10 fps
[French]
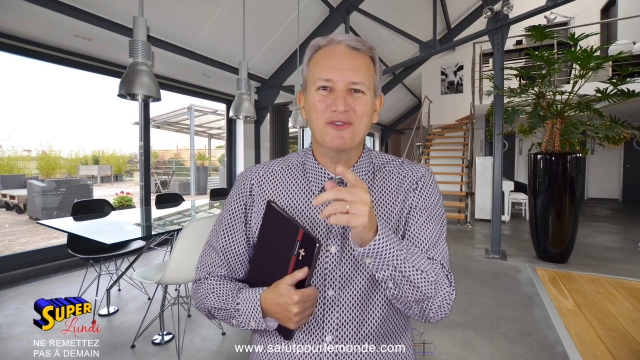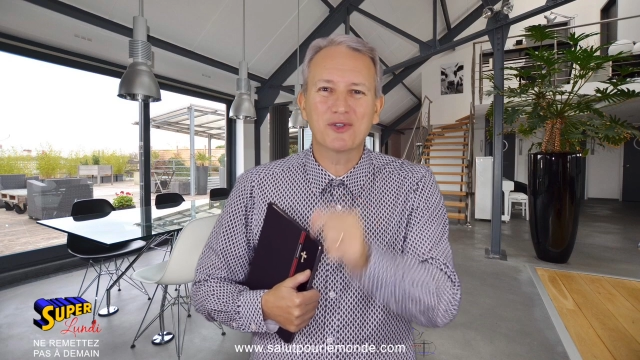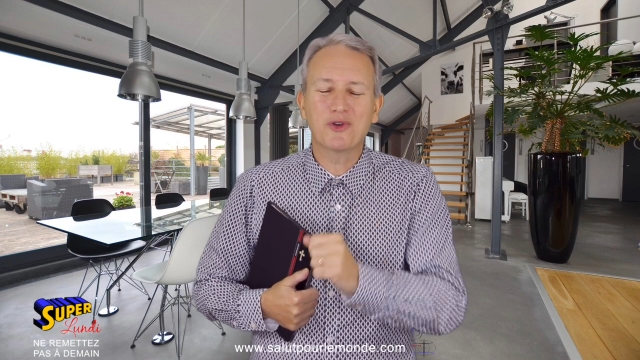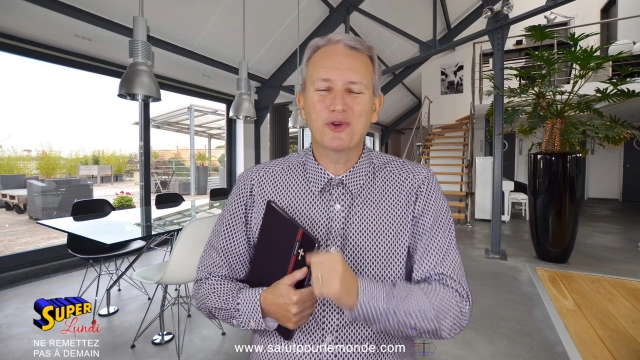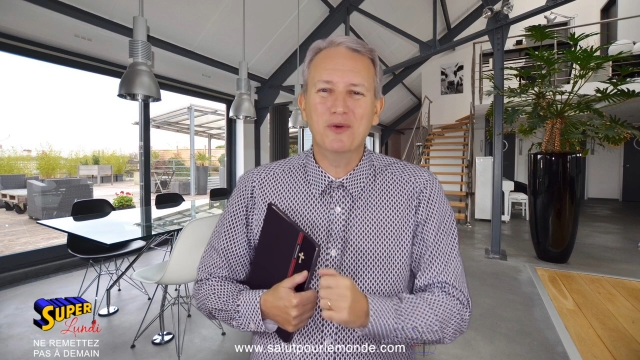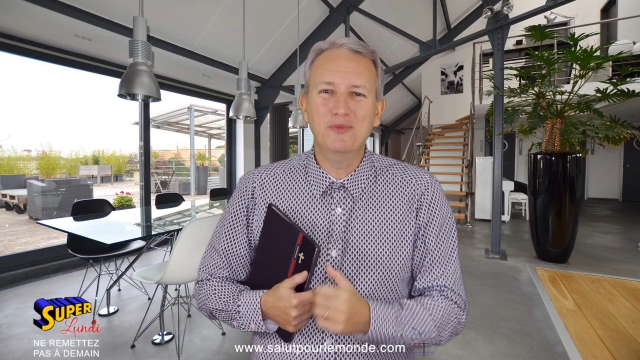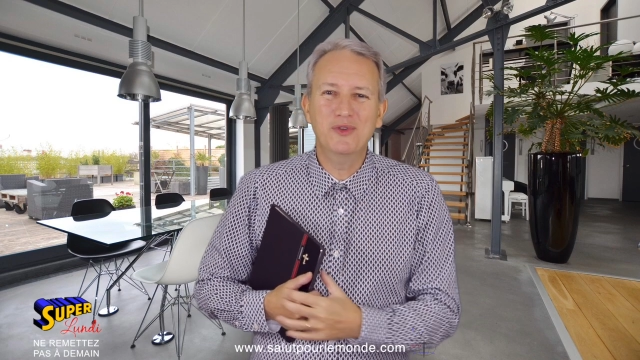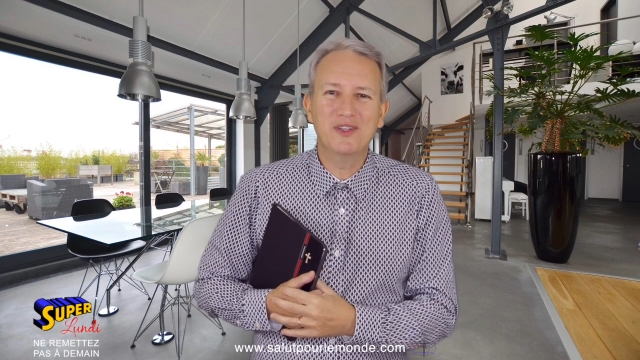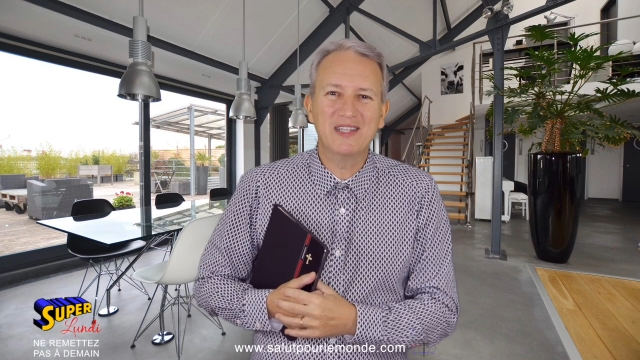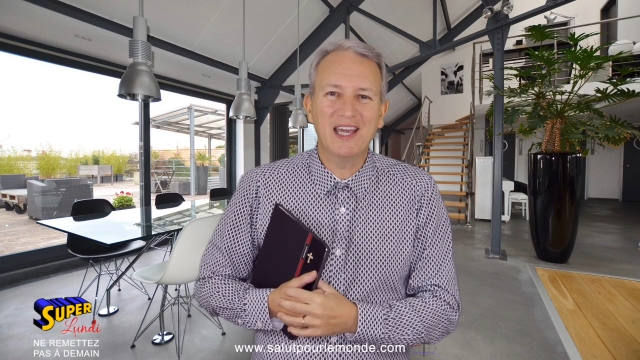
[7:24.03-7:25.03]
dans votre
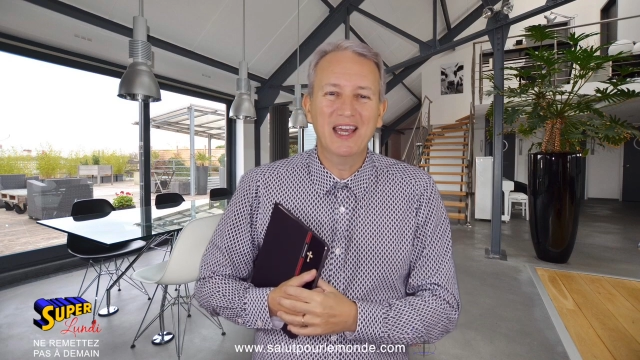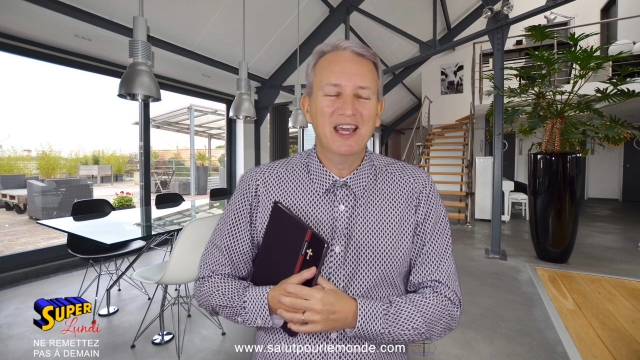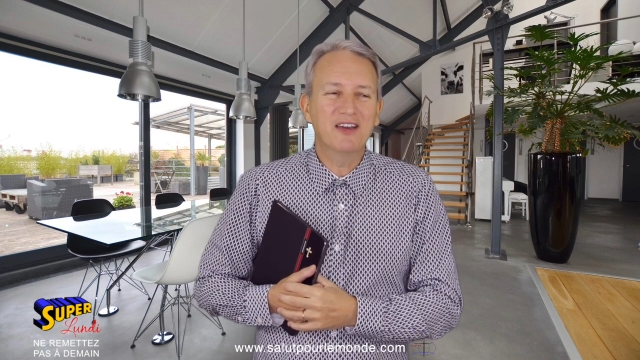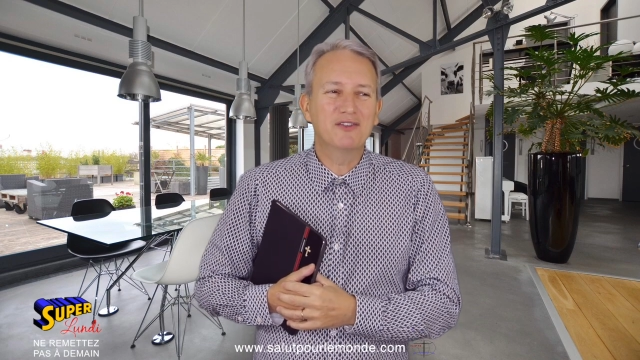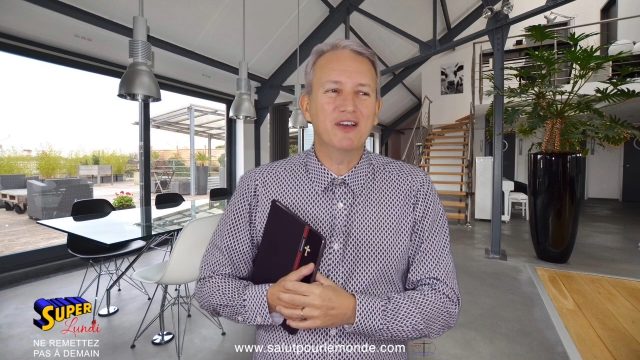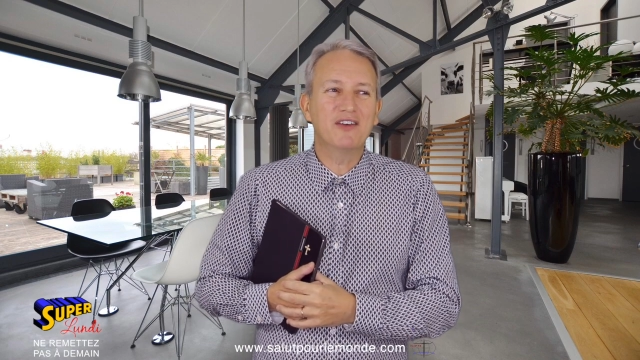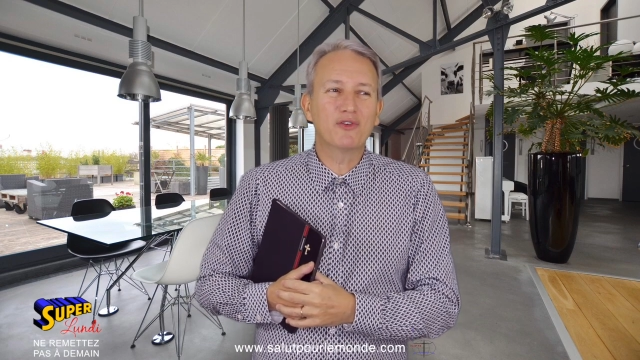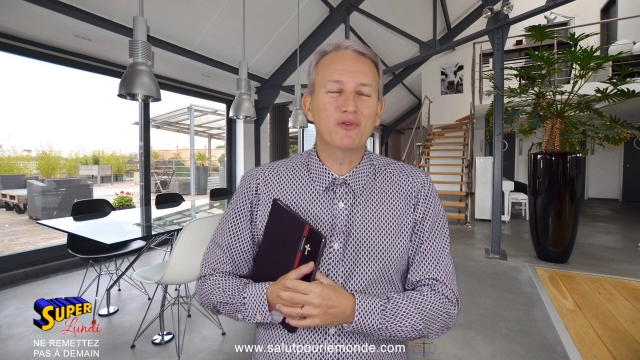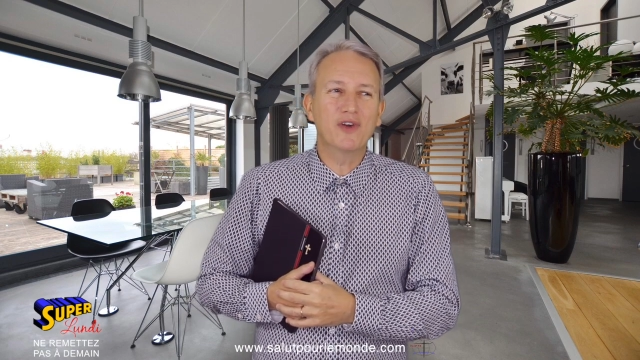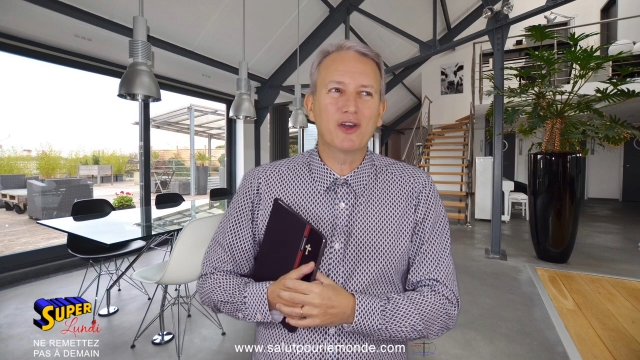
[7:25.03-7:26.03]
communauté et vous avez
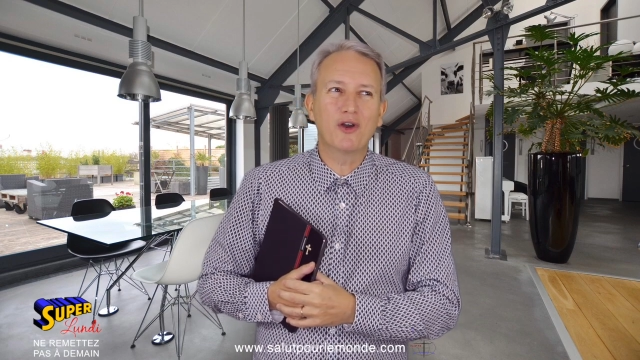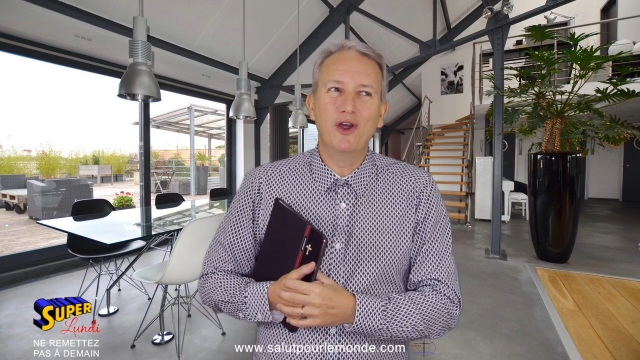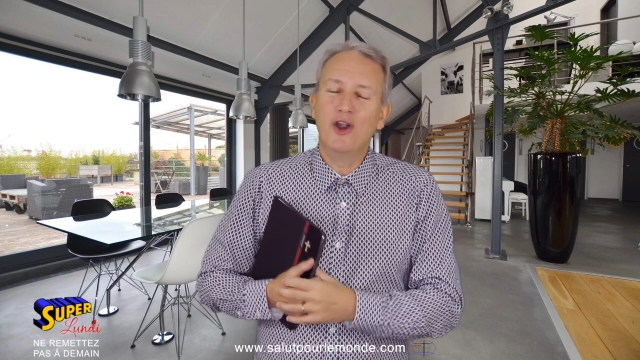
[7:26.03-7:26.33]
trouver que